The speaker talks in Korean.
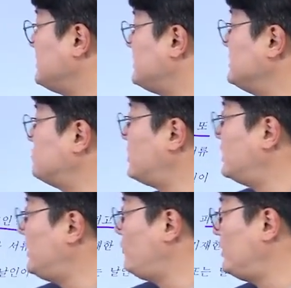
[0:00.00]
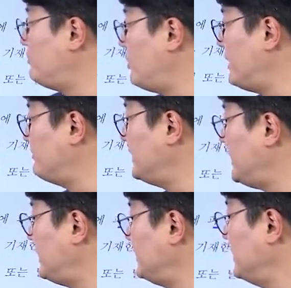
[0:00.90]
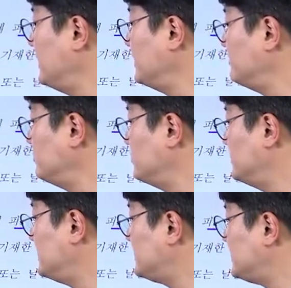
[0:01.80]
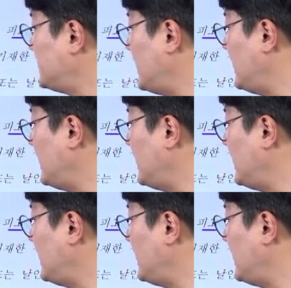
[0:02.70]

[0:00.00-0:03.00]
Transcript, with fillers: 진술한 내용이 포함된 문자,